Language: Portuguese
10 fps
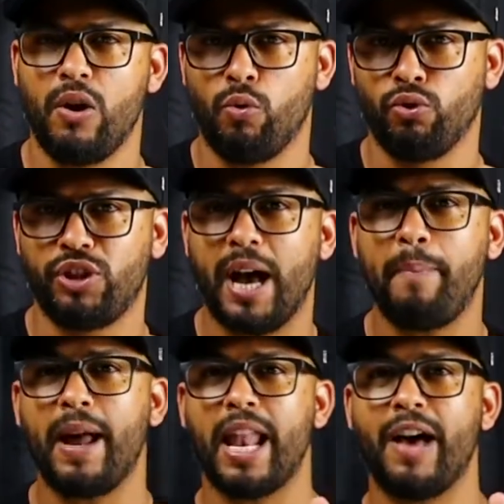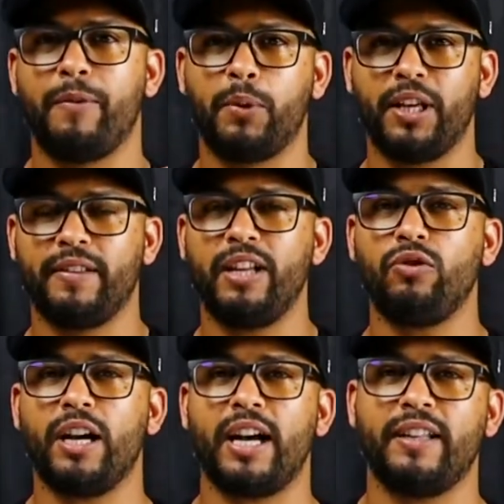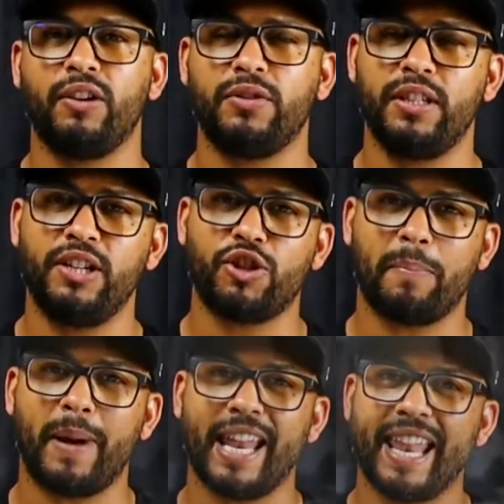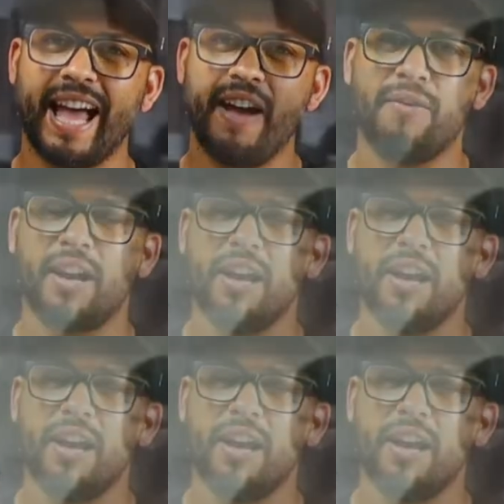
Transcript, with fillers: usar a palavra, porque dentro da cadeia é o seguinte, a palavra